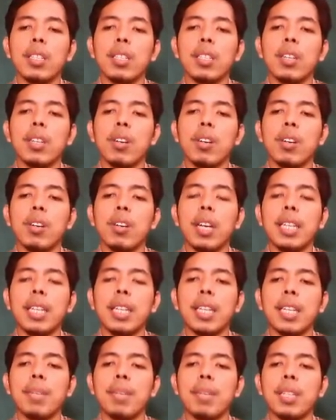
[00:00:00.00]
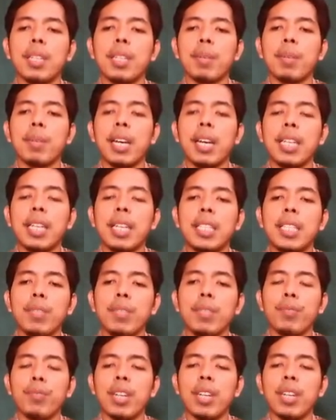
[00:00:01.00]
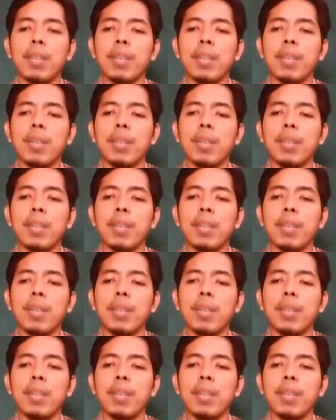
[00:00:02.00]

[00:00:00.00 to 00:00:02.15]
kola ini kalimat apa isim fiil apa